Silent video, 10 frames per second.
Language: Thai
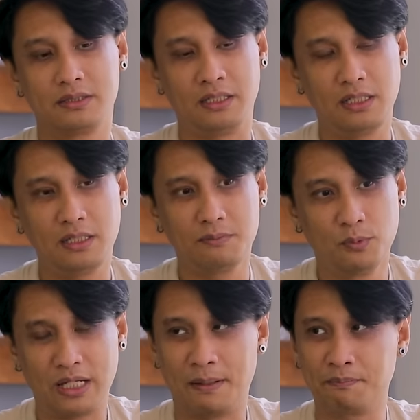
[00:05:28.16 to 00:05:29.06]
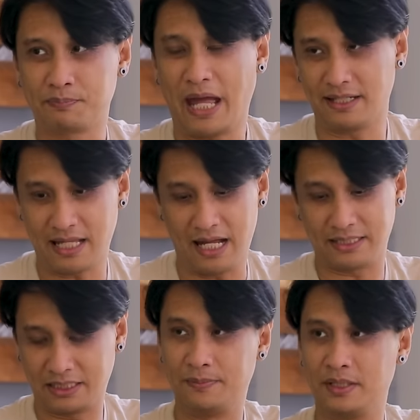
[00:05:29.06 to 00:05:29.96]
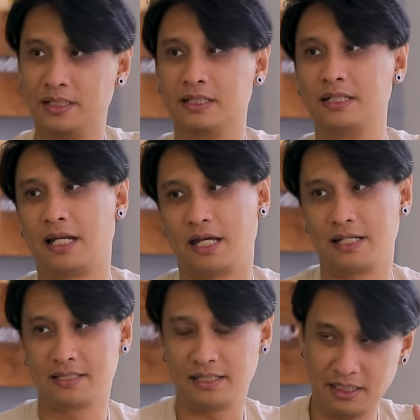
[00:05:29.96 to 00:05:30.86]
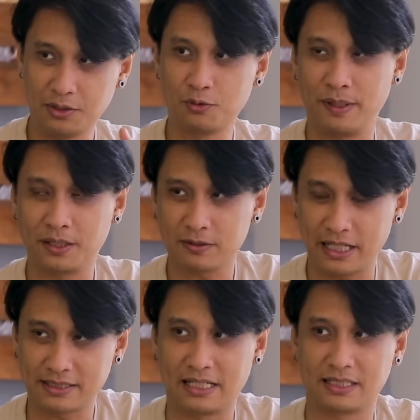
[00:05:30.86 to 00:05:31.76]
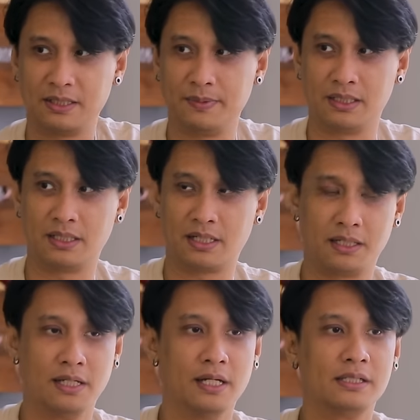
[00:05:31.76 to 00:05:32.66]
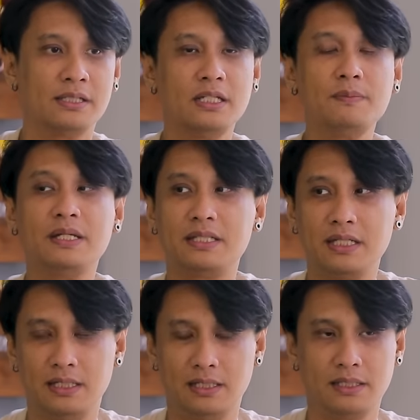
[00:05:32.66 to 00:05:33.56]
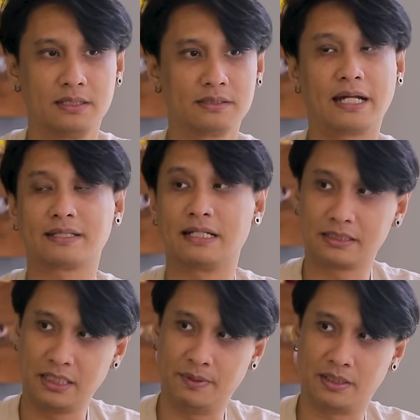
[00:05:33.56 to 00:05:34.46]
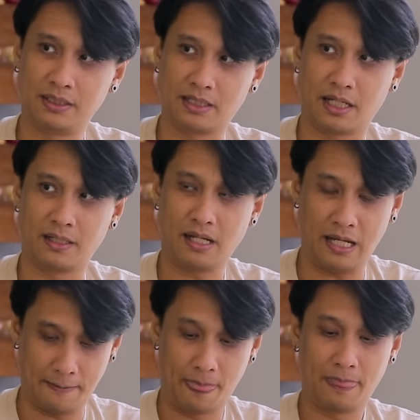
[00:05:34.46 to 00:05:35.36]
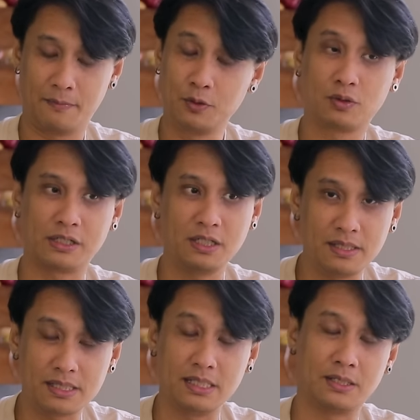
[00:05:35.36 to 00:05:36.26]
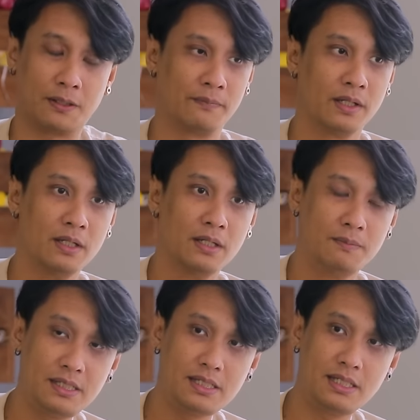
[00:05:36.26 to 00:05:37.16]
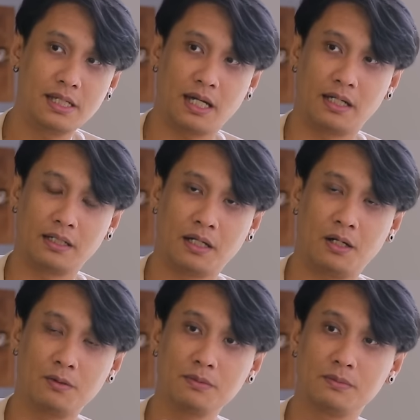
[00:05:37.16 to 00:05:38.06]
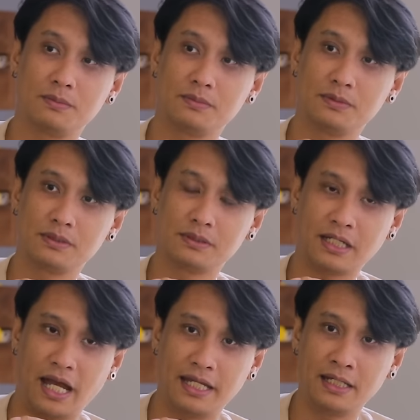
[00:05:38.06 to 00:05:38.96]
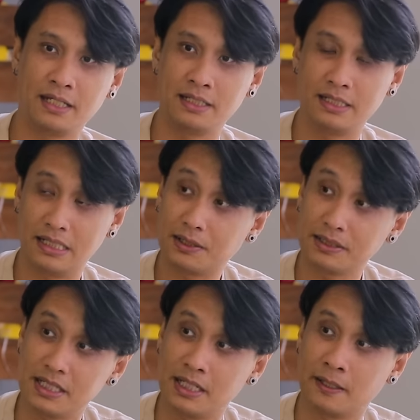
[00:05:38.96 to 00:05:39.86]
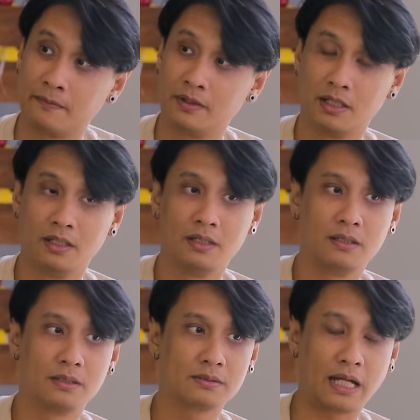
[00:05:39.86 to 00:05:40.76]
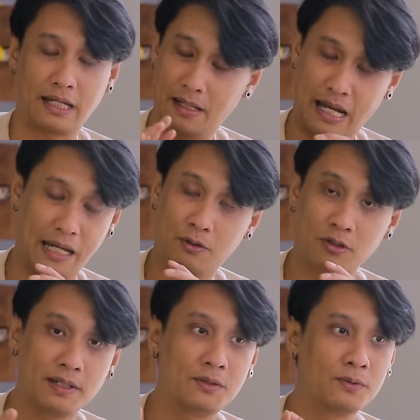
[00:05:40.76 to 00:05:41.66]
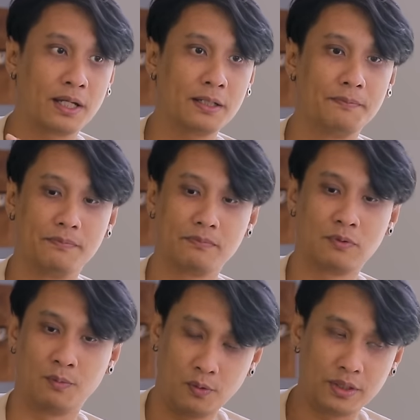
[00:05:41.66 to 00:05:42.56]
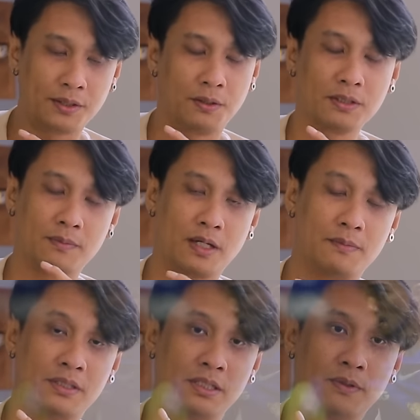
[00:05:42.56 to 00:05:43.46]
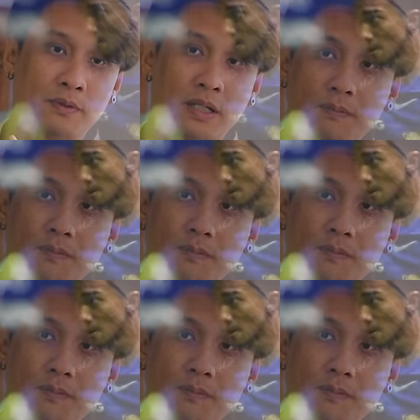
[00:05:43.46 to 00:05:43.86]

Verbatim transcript: สิ่งที่บุยลำแตกต่างจากทีมอื่นๆคืออะไร สิ่งที่ทูแบงคอกแตกต่างจากทีมอื่นคืออะไร สิ่งที่บีจีแตกต่างจากทีมอื่นคืออะไร อ่ะ เรามาดูกันที่บีจีก่อนบีจีอ่ะเขาใช้เงินเยอะก็จริงแต่หลายคนไม่รู้นะ ผมคุยกับน้องทีมงานบีจีบอกว่า